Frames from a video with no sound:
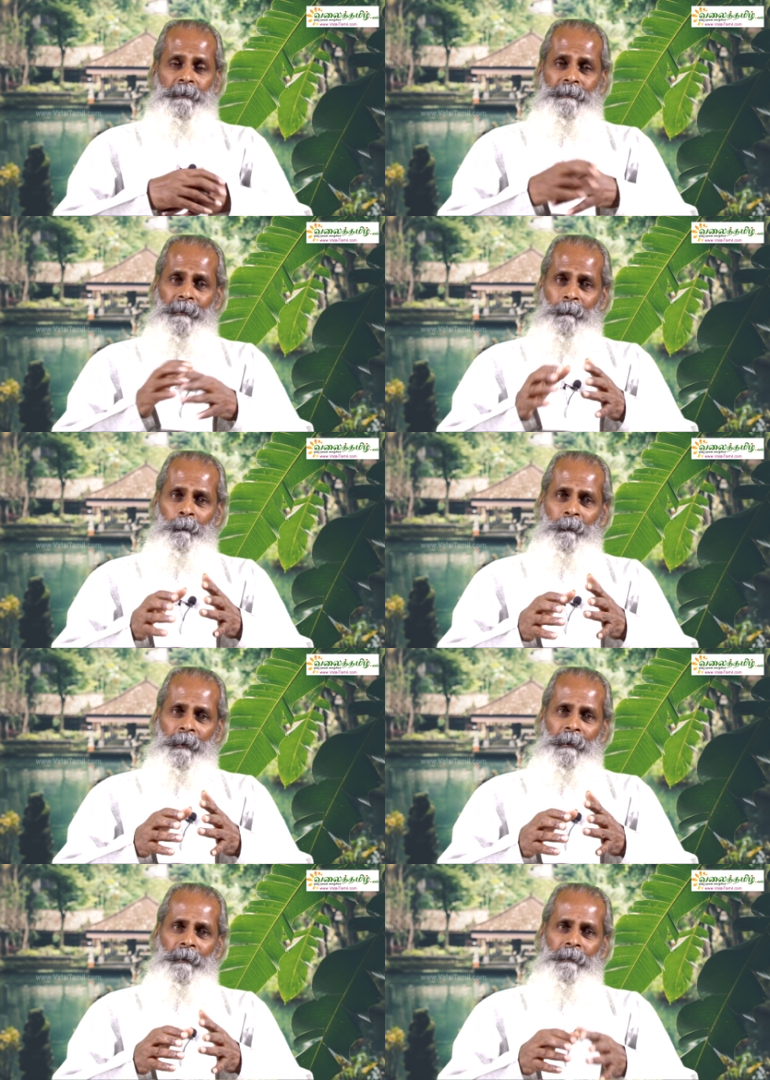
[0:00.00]
சில
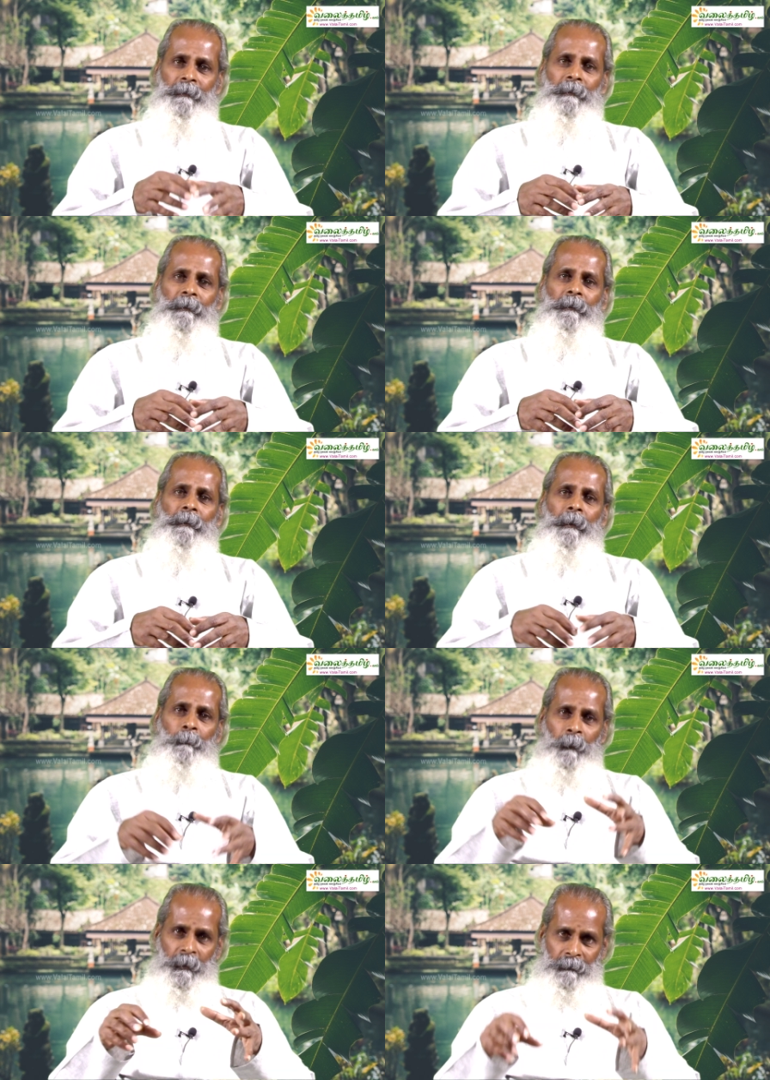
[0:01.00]
ஊர்களில்
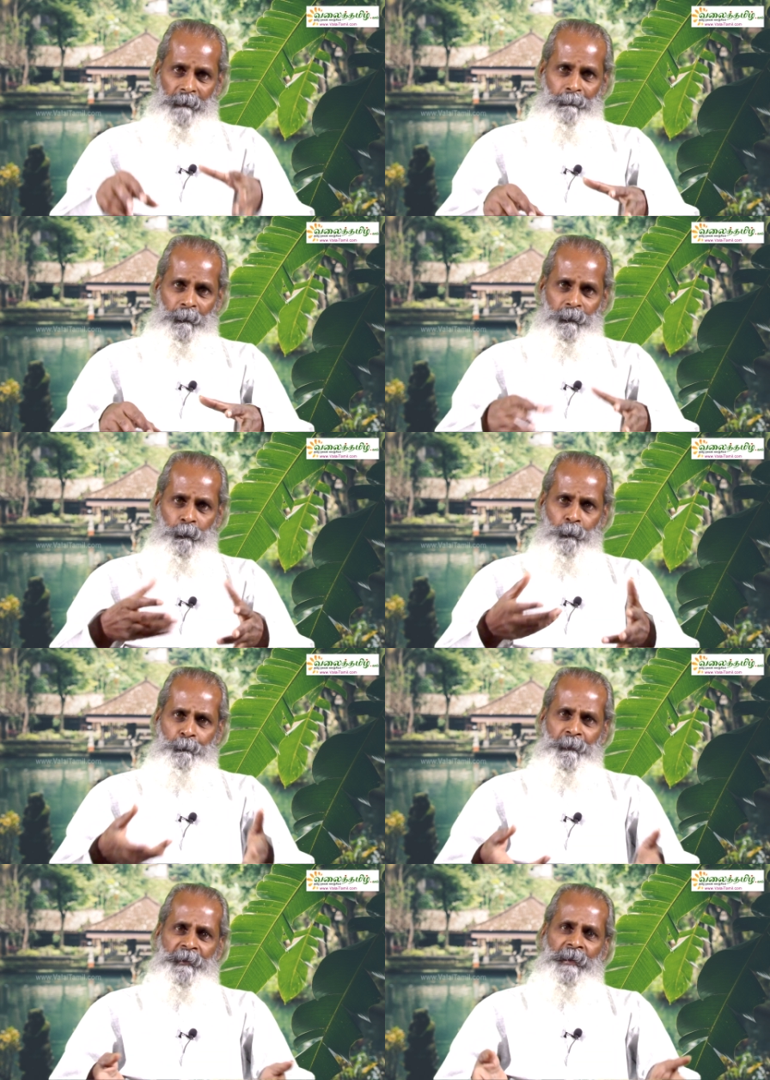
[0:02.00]
போர்வெல் போட்டு
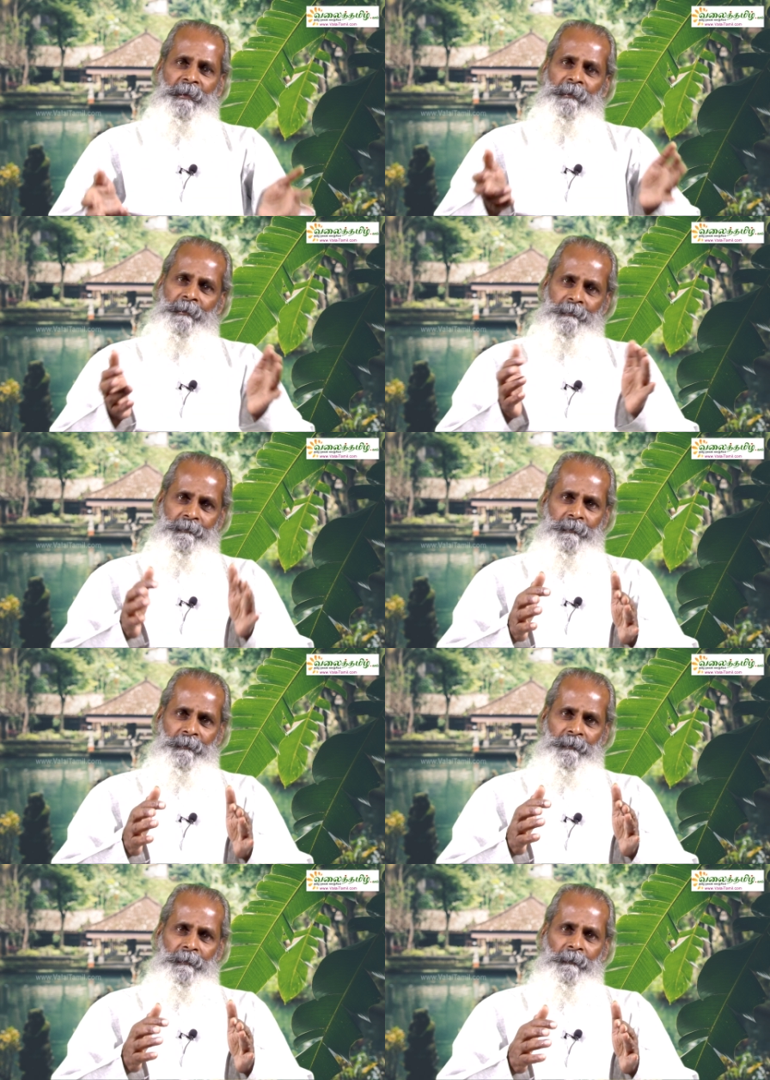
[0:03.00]
உப்பு தண்ணீர் எடுத்து
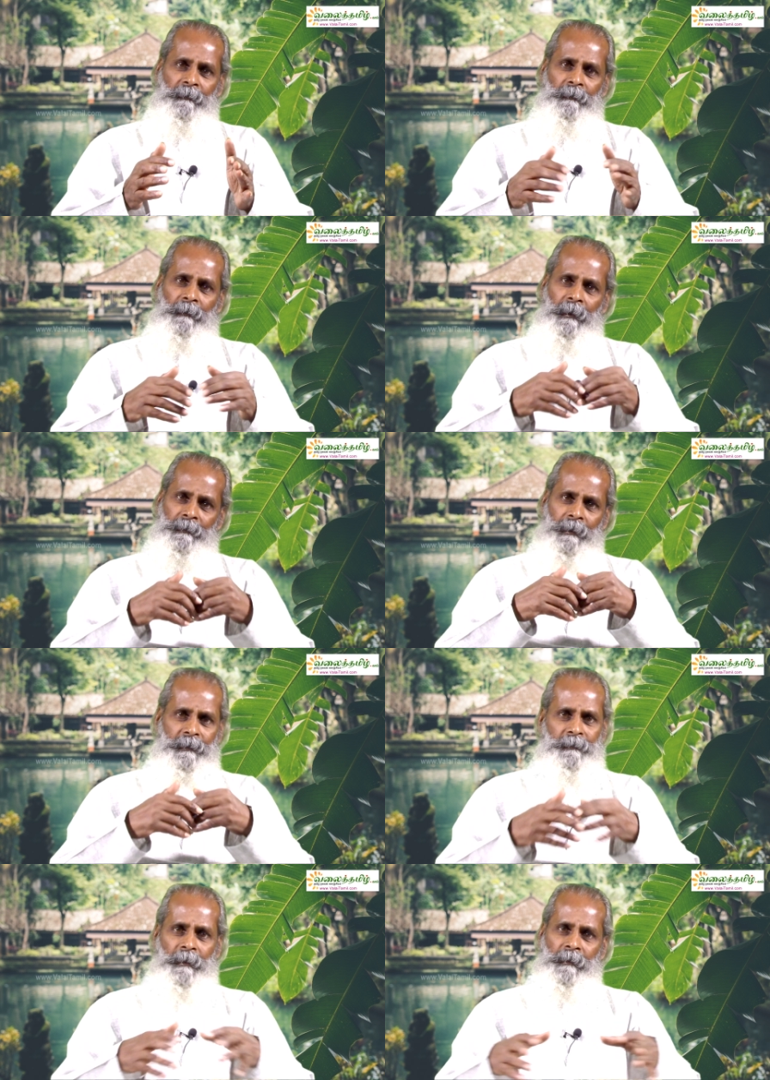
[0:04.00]
அந்த
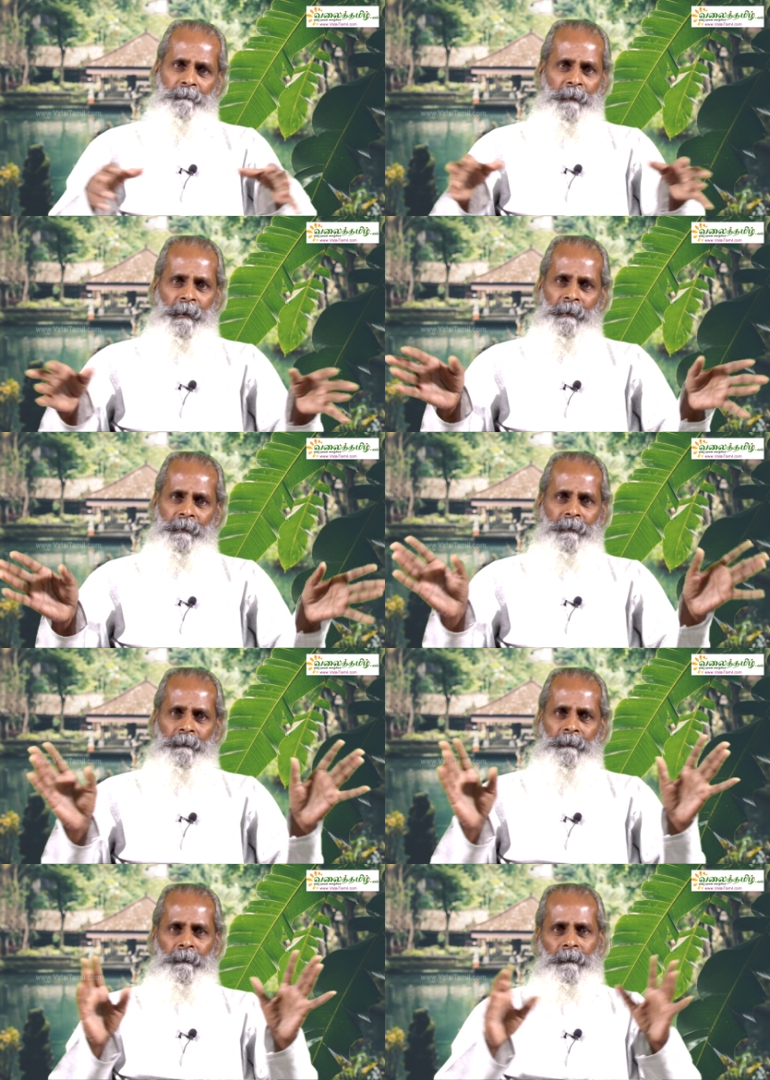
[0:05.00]
அரசாங்கம் மக்களுக்கு
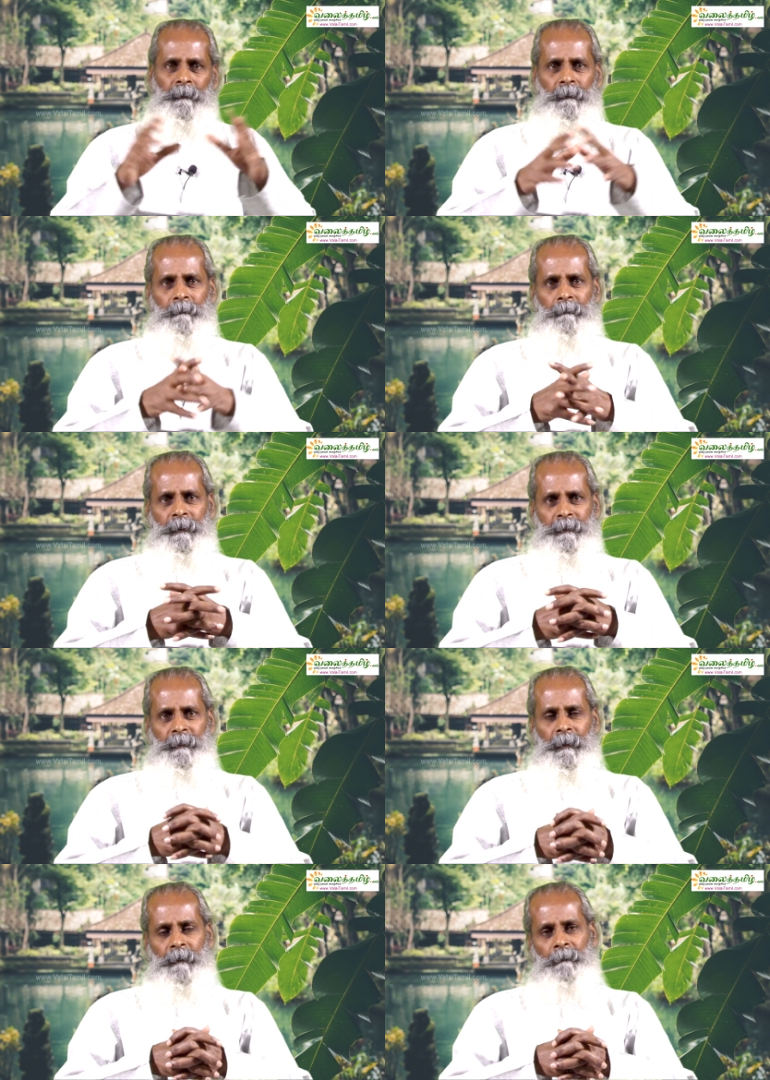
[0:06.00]

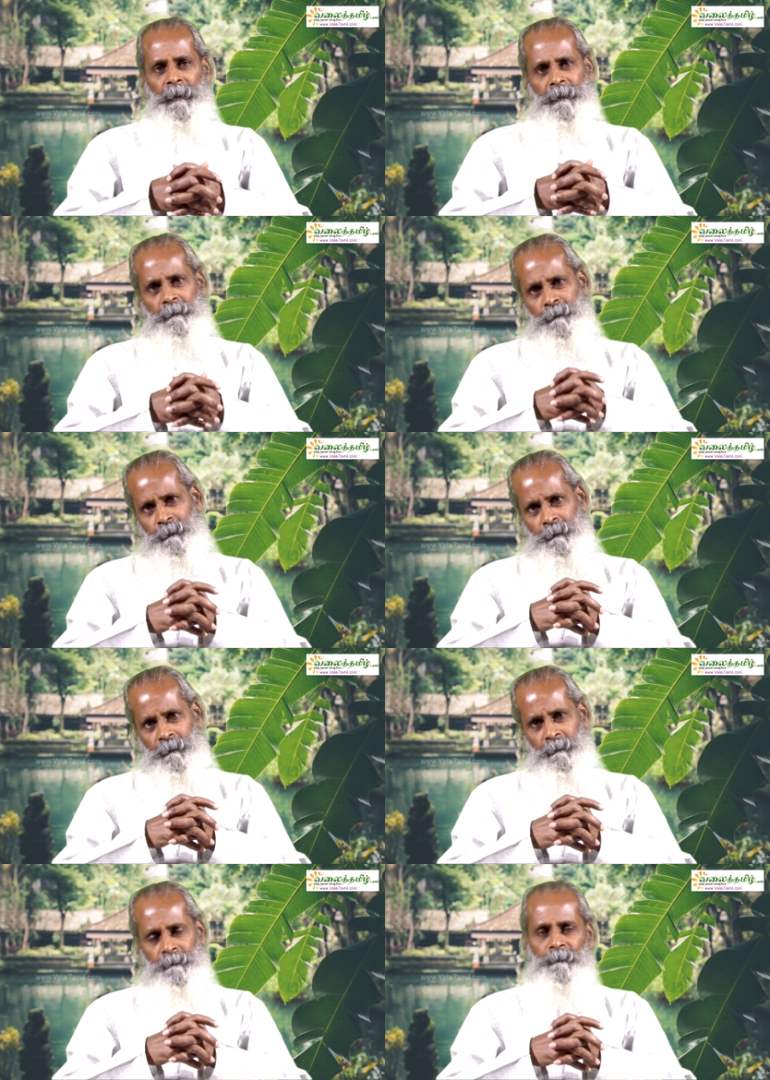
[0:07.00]
வரிசையாக வழங்கி கொண்டிருக்கும்